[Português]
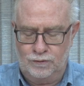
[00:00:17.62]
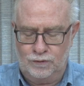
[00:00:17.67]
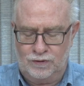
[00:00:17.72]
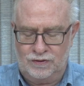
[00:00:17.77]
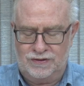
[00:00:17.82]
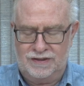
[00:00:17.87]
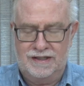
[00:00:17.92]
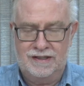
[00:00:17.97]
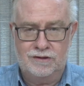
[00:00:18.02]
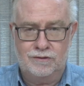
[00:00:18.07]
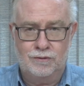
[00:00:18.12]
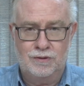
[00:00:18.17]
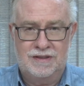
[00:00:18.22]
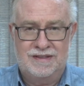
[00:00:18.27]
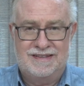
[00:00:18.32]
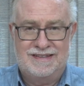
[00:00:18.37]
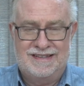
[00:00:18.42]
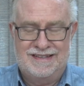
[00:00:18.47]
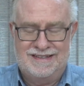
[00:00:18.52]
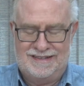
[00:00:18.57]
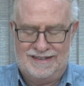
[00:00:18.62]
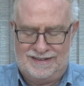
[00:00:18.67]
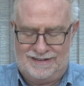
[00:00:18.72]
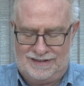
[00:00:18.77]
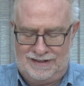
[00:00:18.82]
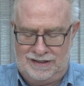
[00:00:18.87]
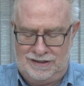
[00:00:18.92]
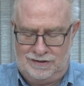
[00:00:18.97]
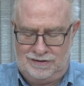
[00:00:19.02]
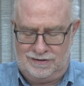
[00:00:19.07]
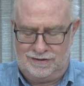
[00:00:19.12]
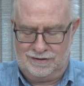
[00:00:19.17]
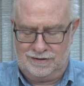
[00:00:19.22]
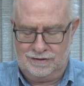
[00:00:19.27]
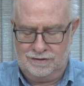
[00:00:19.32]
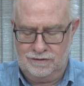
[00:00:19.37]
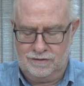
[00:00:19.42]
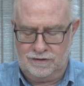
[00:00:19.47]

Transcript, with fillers: o 116.